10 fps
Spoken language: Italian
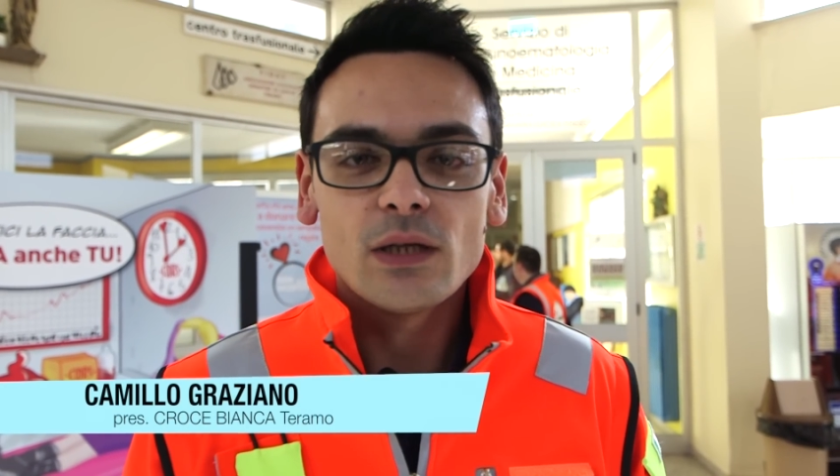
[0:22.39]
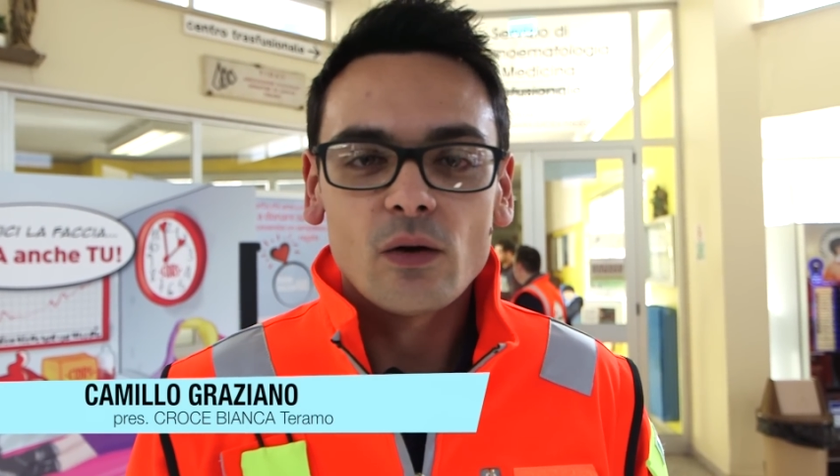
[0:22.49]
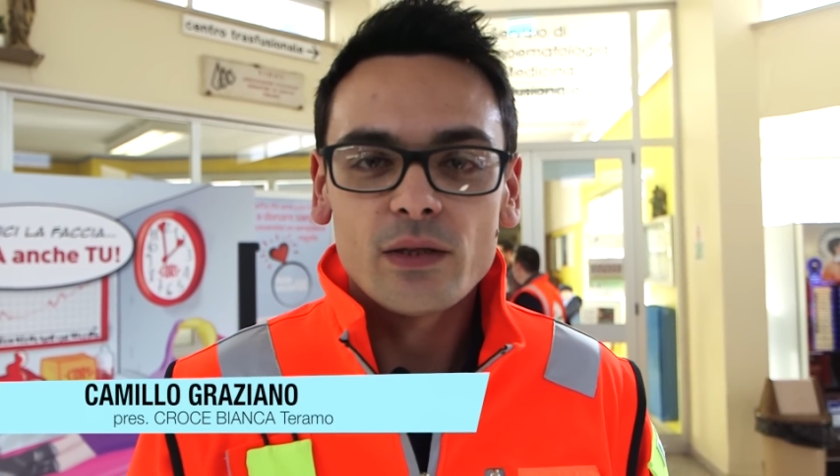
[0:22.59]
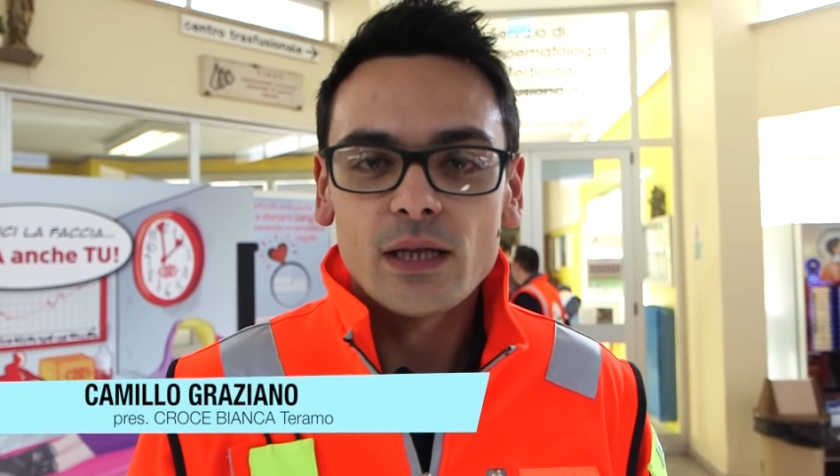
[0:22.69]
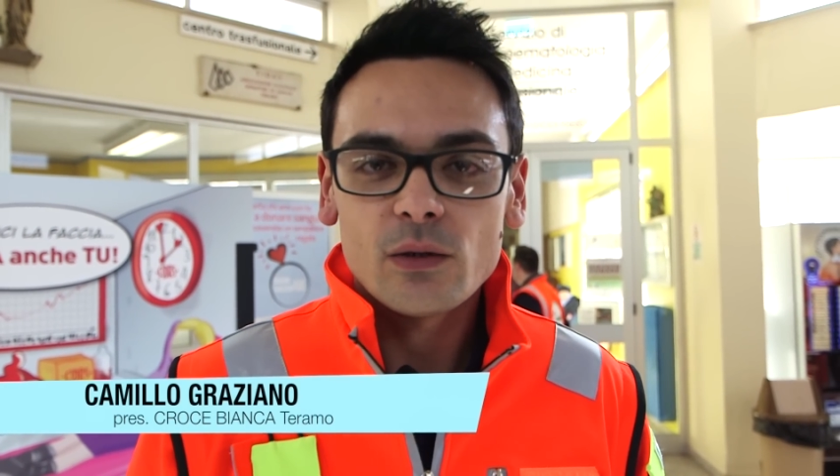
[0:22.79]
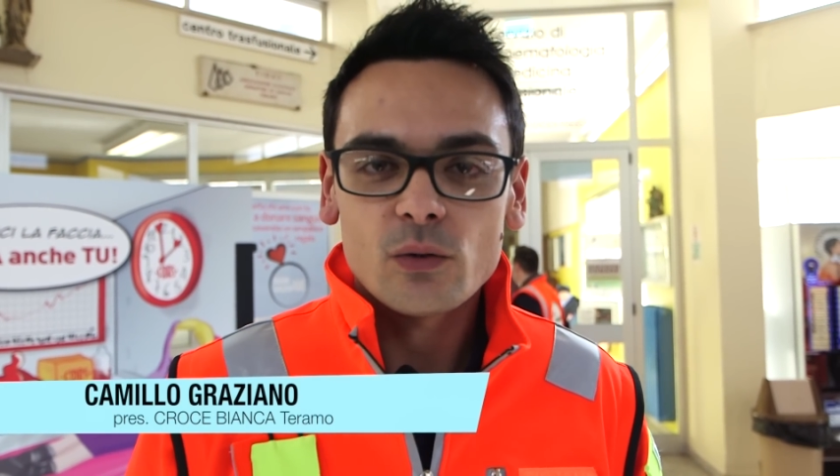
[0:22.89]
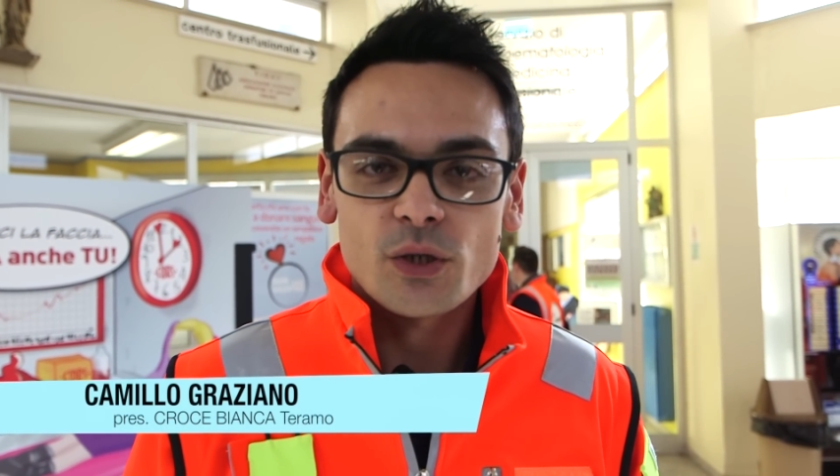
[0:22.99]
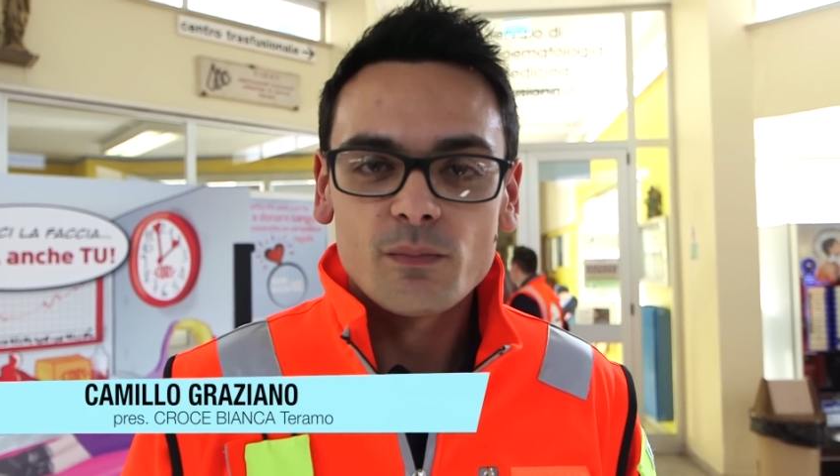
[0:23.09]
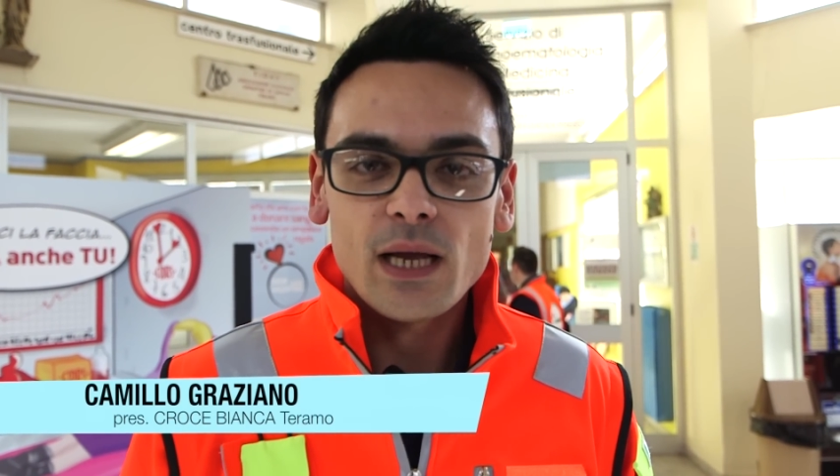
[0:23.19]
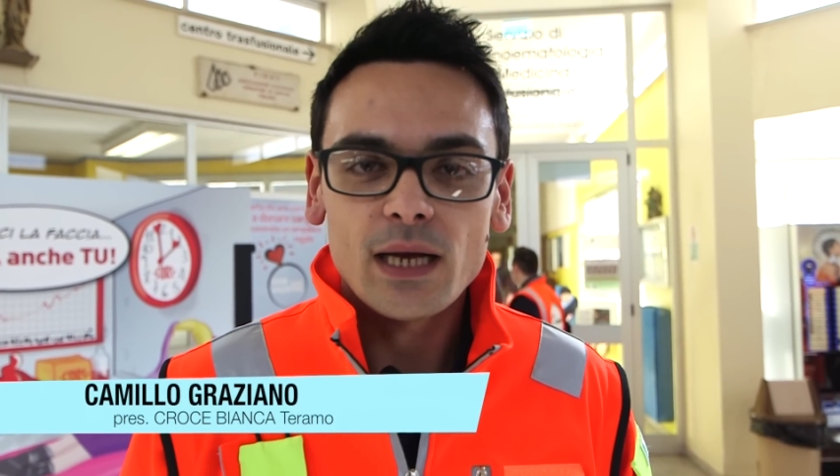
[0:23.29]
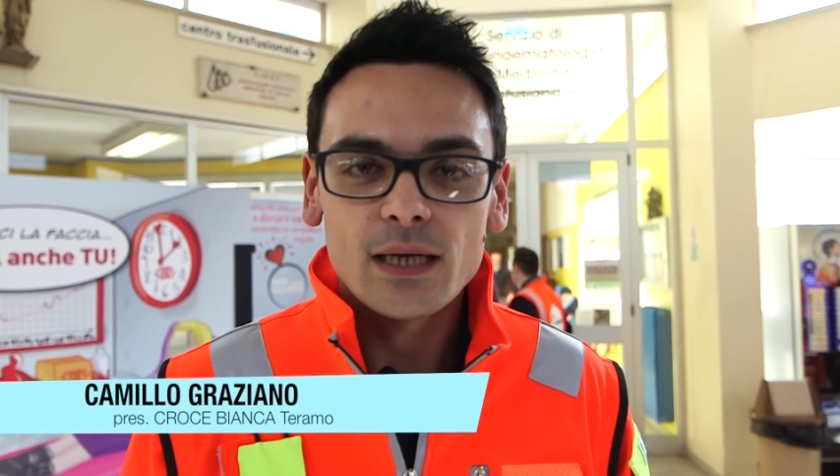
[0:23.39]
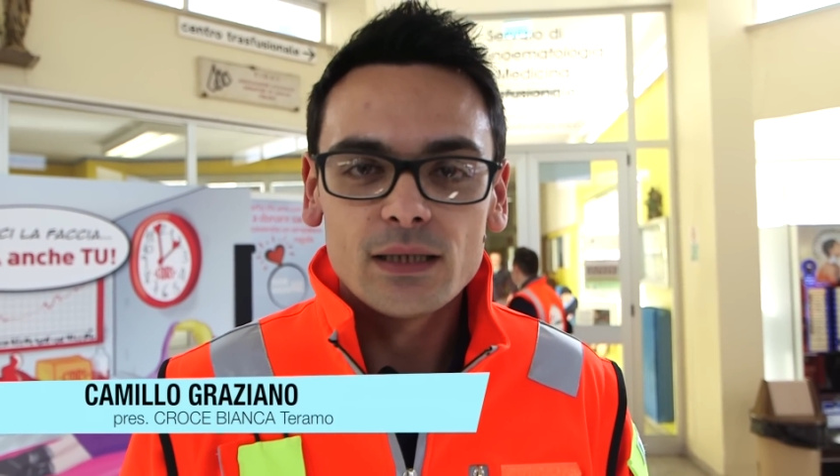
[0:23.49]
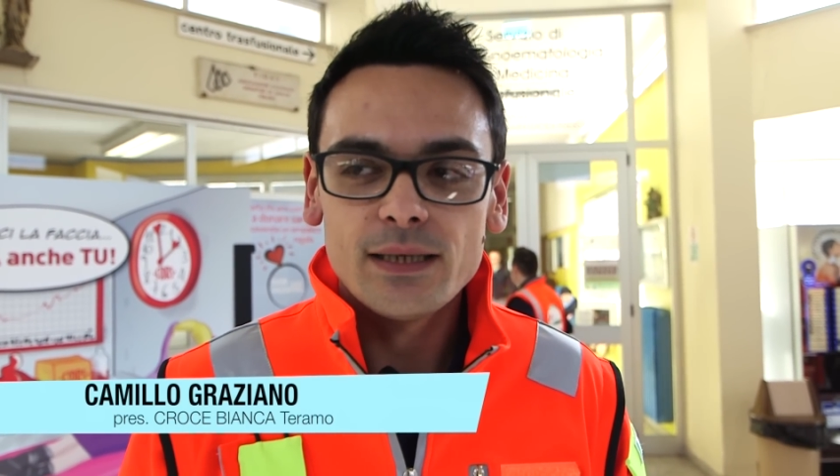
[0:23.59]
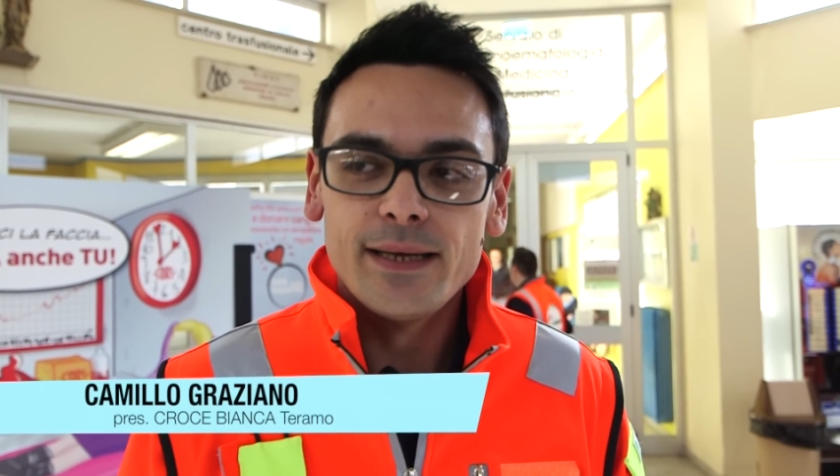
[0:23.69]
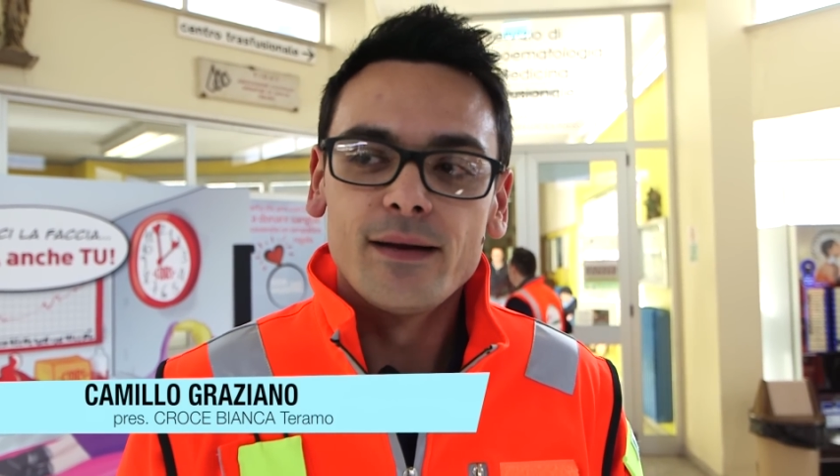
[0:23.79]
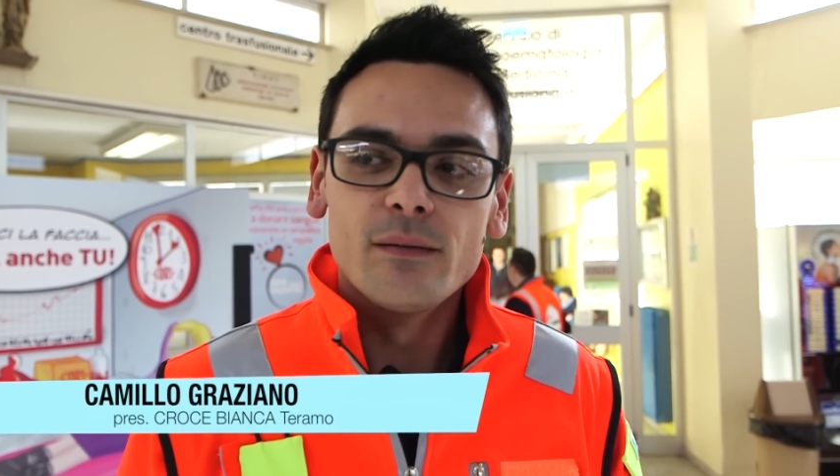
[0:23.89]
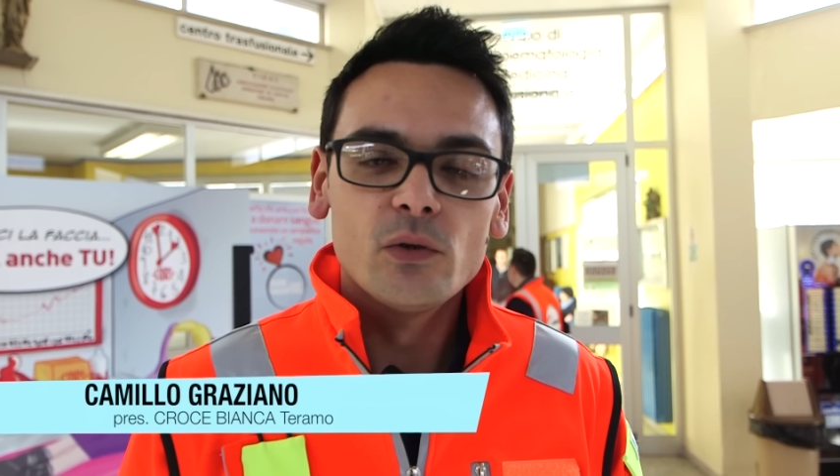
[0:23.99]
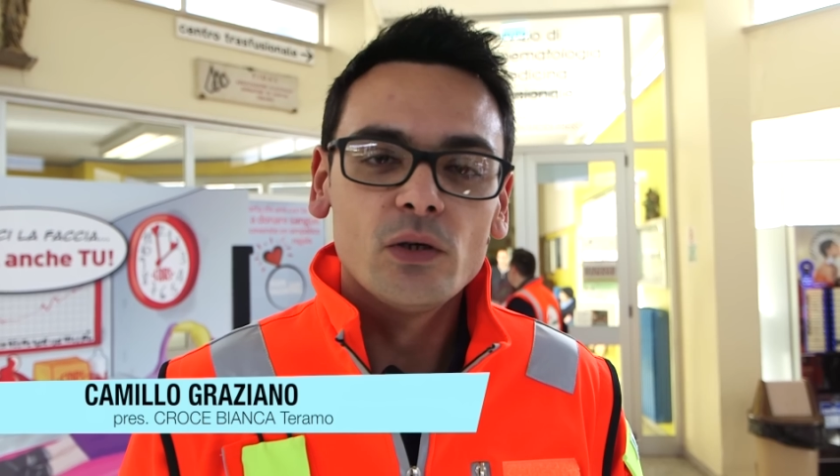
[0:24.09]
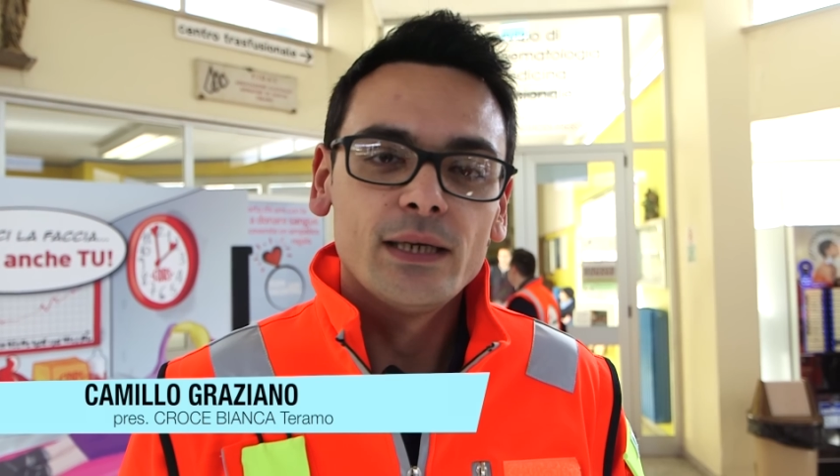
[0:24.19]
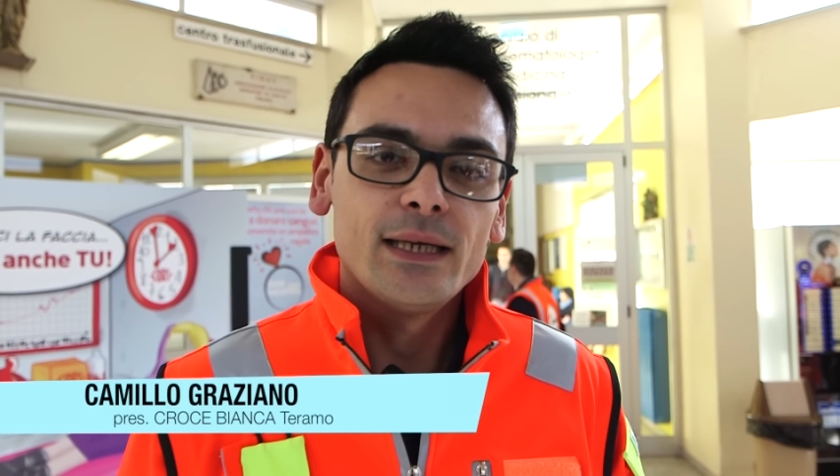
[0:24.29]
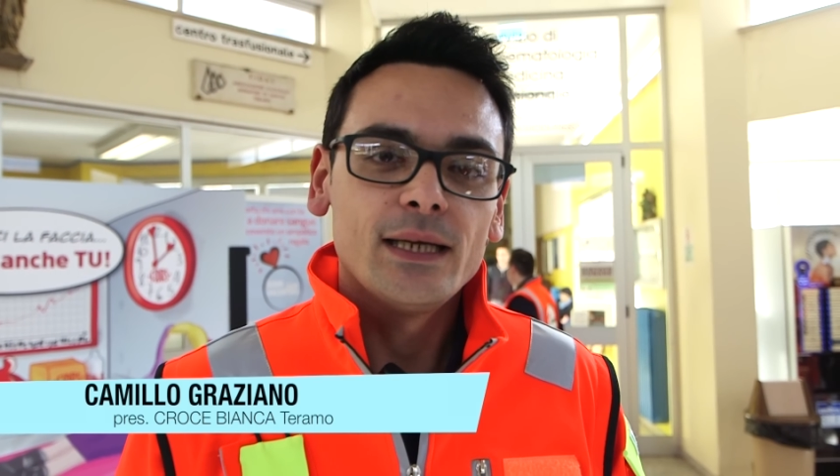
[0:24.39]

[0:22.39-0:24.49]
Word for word: da noi della Croce Bianca di Teramo